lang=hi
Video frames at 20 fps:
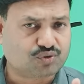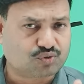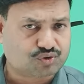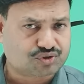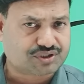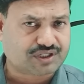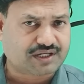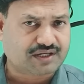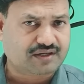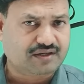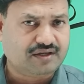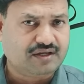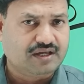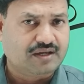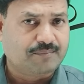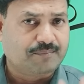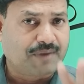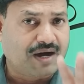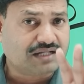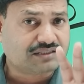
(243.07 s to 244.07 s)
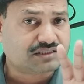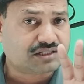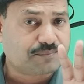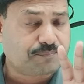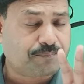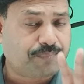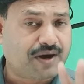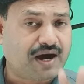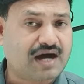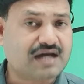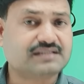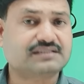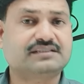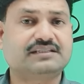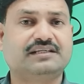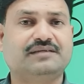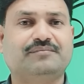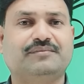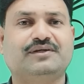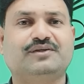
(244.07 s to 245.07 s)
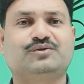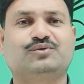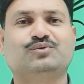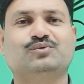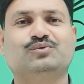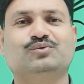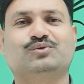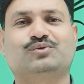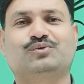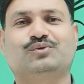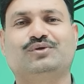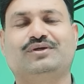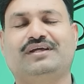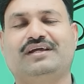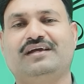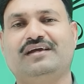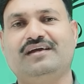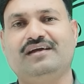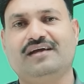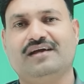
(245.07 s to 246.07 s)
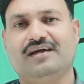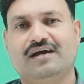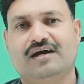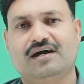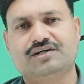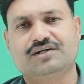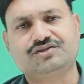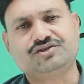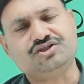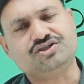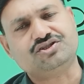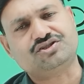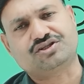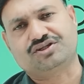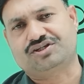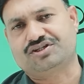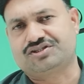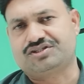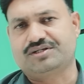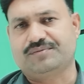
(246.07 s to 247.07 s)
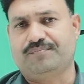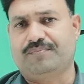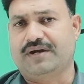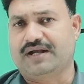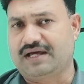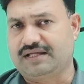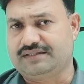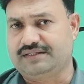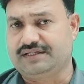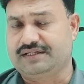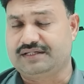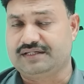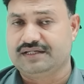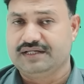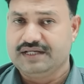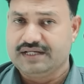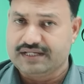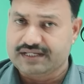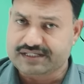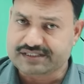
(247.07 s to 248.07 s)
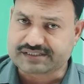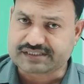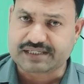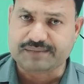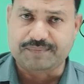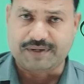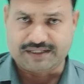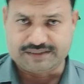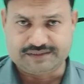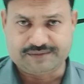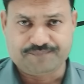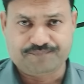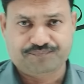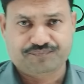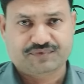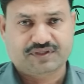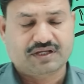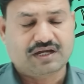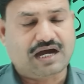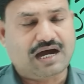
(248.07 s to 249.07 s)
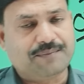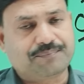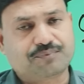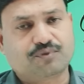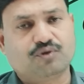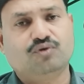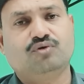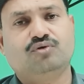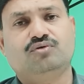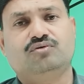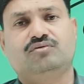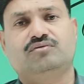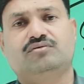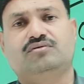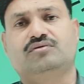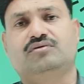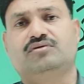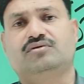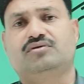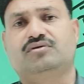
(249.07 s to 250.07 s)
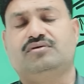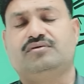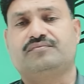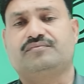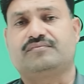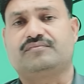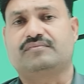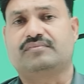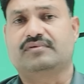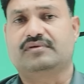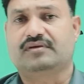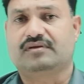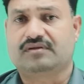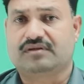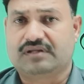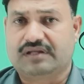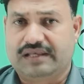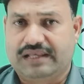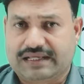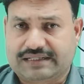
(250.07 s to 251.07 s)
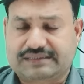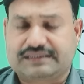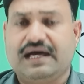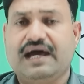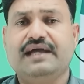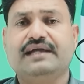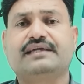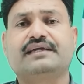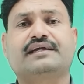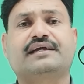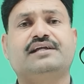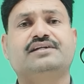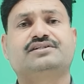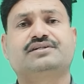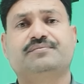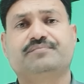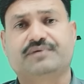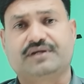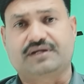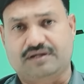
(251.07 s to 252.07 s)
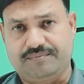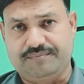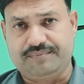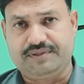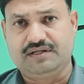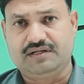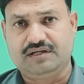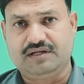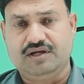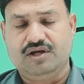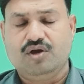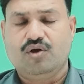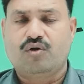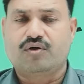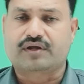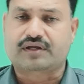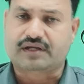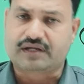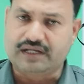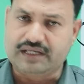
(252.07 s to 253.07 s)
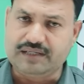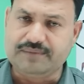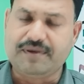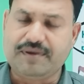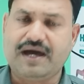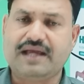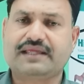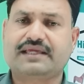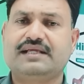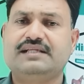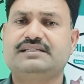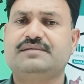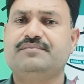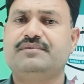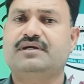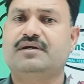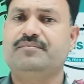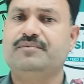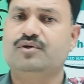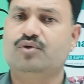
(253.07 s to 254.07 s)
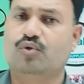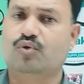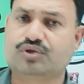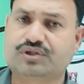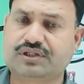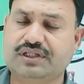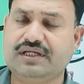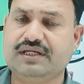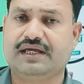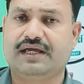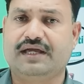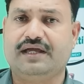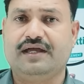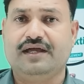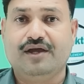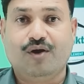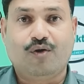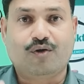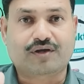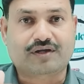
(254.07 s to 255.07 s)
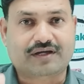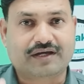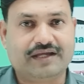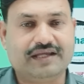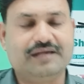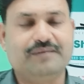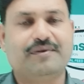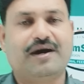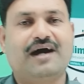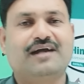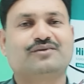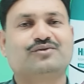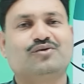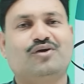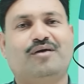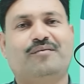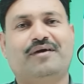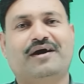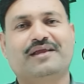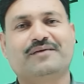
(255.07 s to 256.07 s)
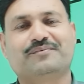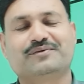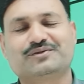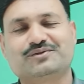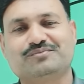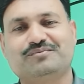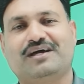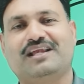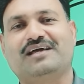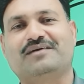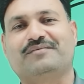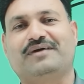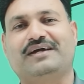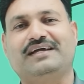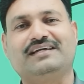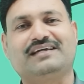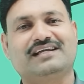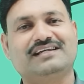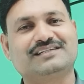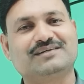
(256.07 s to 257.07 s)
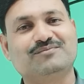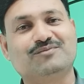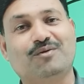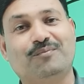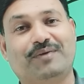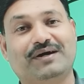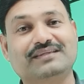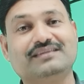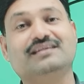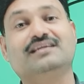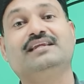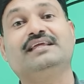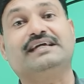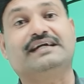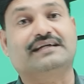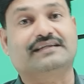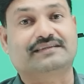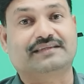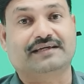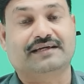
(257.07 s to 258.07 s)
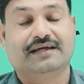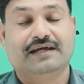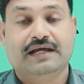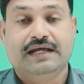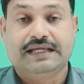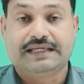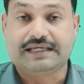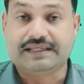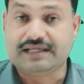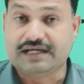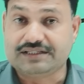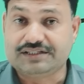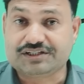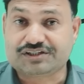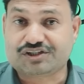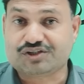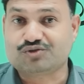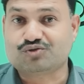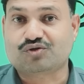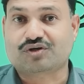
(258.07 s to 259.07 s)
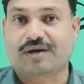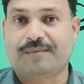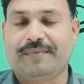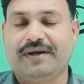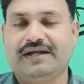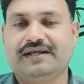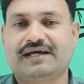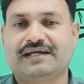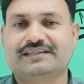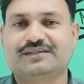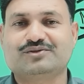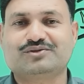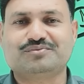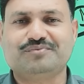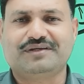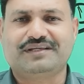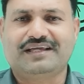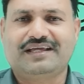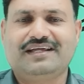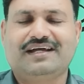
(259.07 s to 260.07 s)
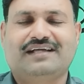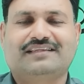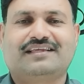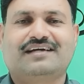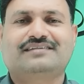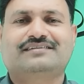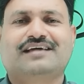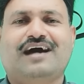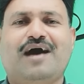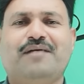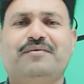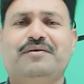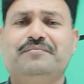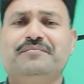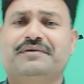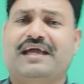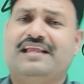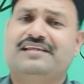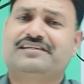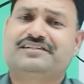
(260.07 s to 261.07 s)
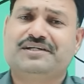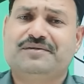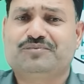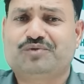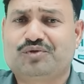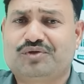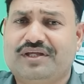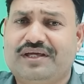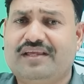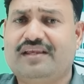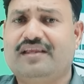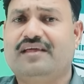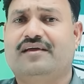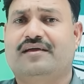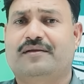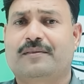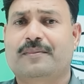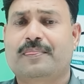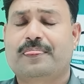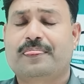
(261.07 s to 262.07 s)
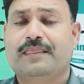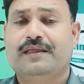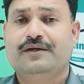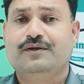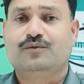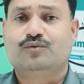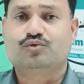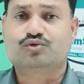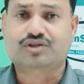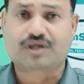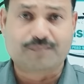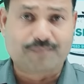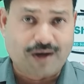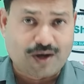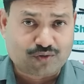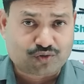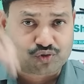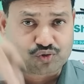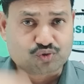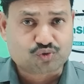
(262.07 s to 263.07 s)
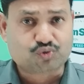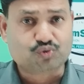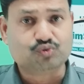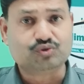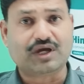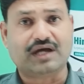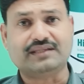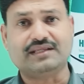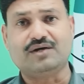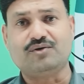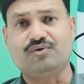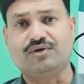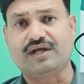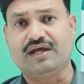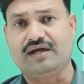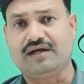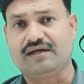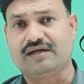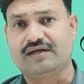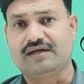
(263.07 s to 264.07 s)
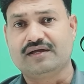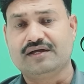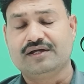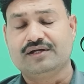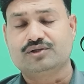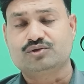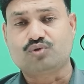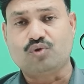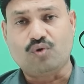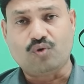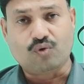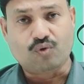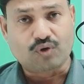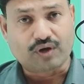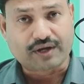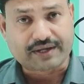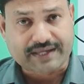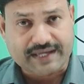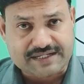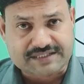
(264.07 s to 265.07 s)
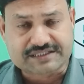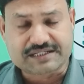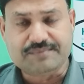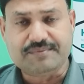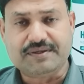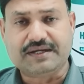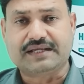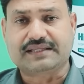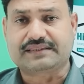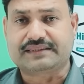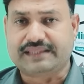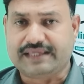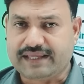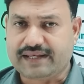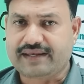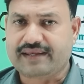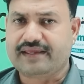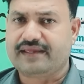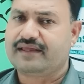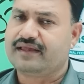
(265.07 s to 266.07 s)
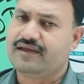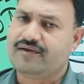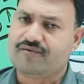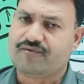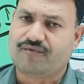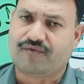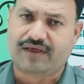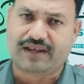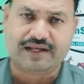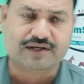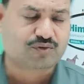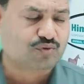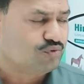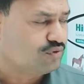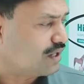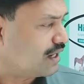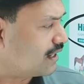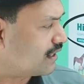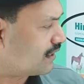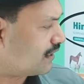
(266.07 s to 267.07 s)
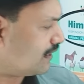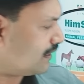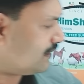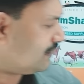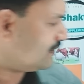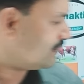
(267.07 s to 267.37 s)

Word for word: डोज है मात्र पाँच दिन में दूध को ये अच्छी तरीके से बढ़ा देगी इसके बाद आपको लगता है कि कैल्शियम की कमी है और कई बार कैल्शियम की कमी होती है और कई बार तो हमारे पशुपालक भाई कैल्शियम को बंद नहीं करते यानी अधिकतर जो कमेंट आते हैं उसमें यही आता है साहब हम कैल्शियम तो दे रहे हैं उसके बावजूद दूध आधा हो गया है तो कैल्शियम अगर दे रहे हैं वेल एंड गुड अगर नहीं